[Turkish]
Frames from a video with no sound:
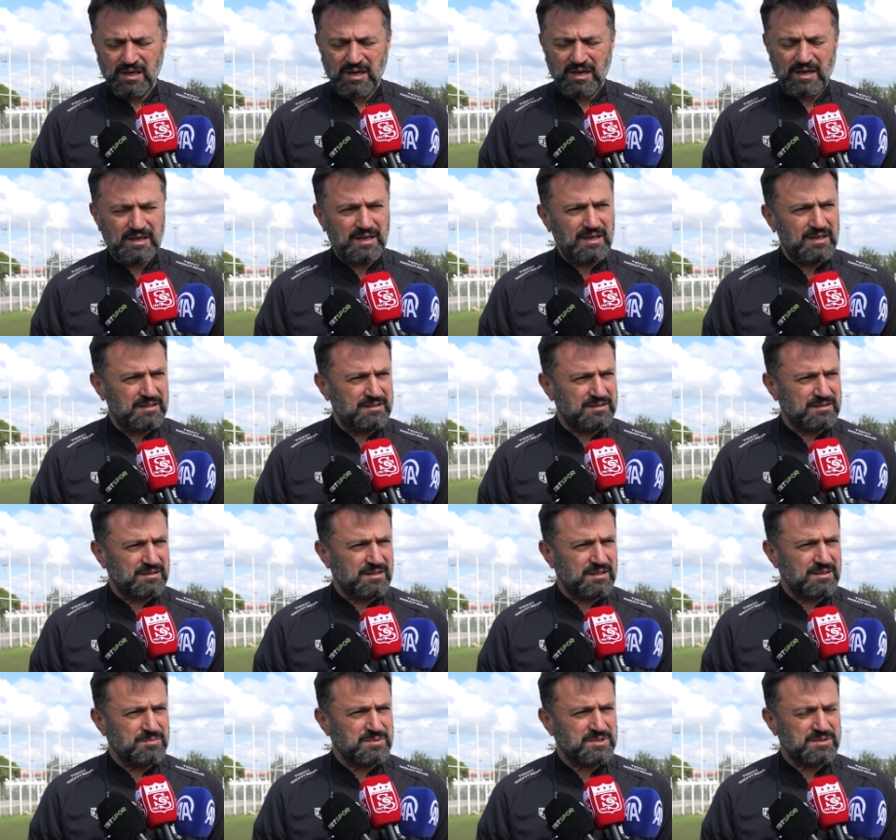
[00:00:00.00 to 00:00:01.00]
hayal
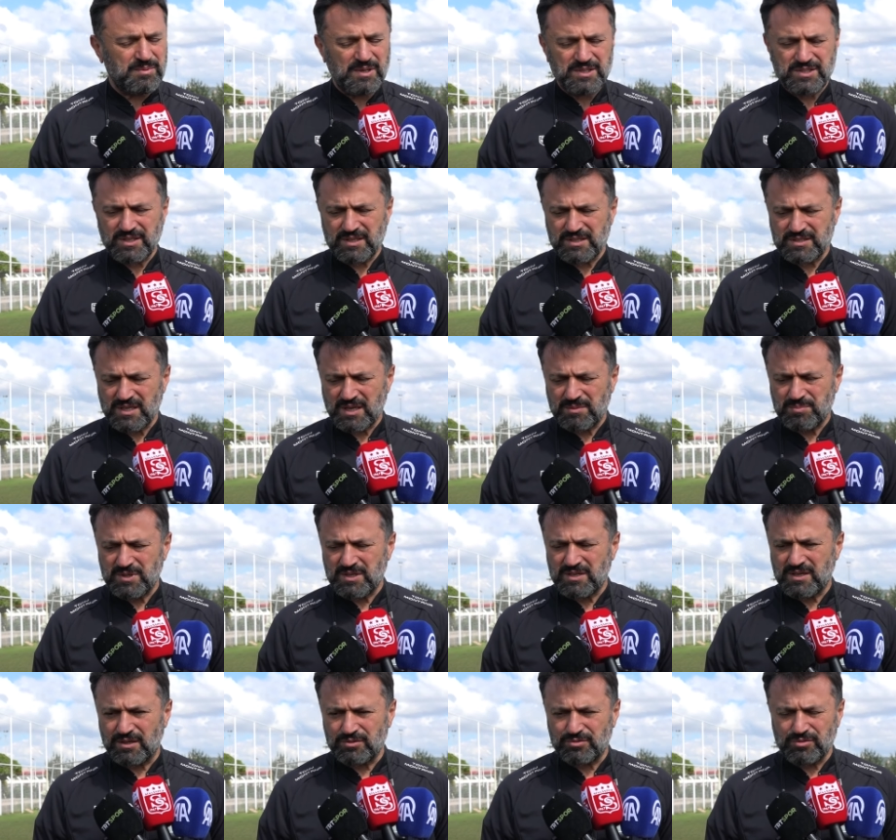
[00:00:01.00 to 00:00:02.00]
ettiklerimizi başaracak bir
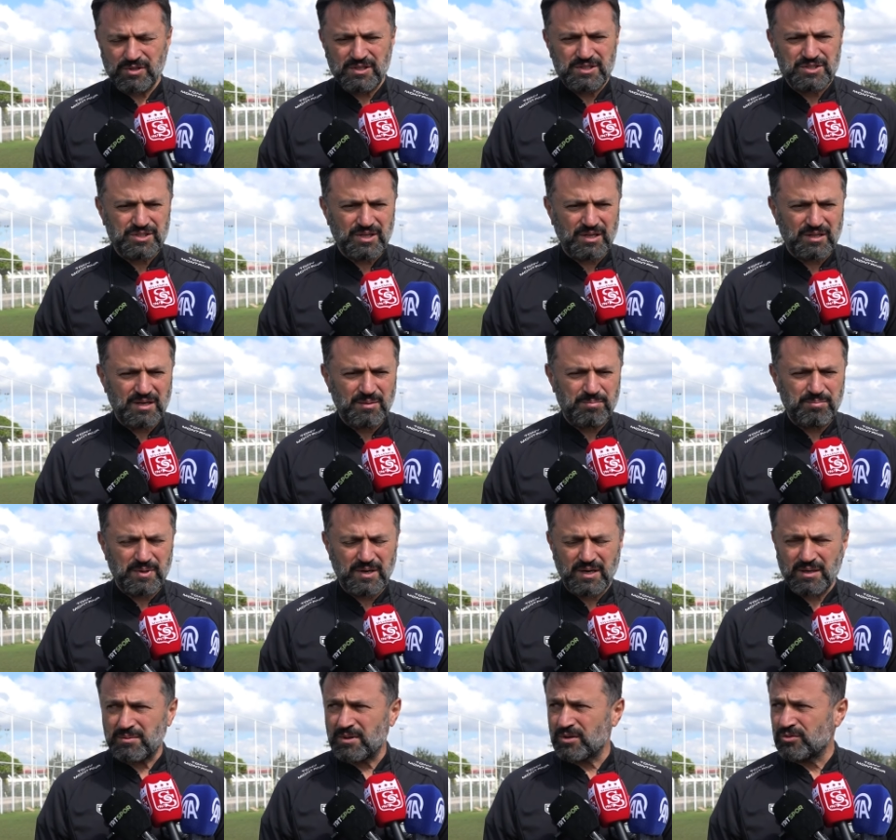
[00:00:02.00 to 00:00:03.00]
kadroyu inşallah hep
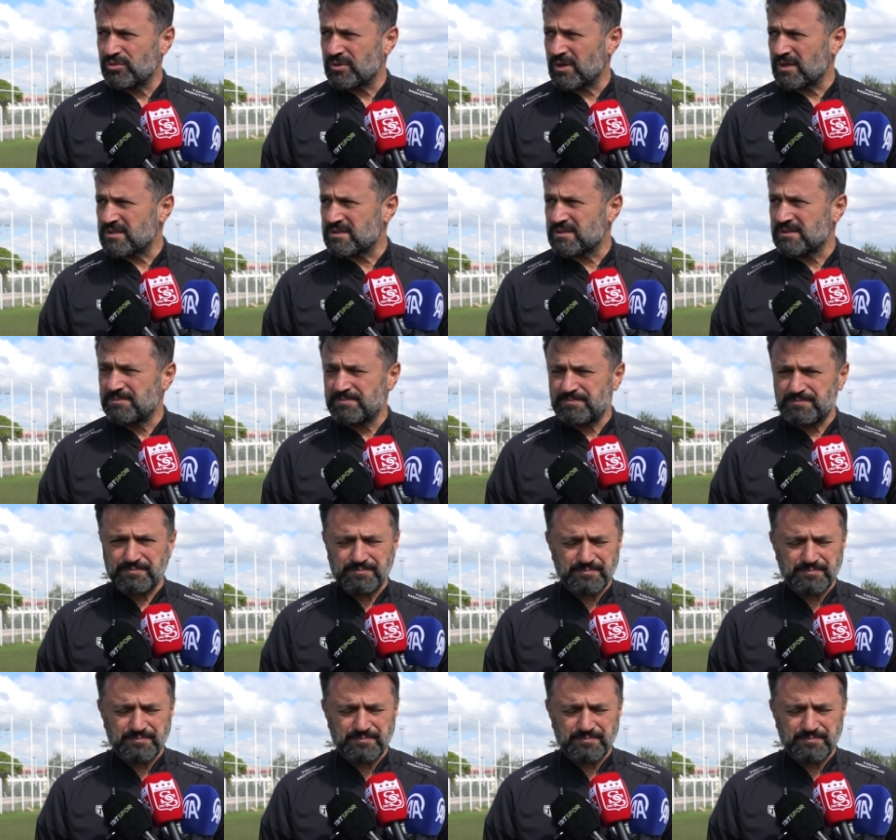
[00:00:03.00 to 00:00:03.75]
beraber kurarız.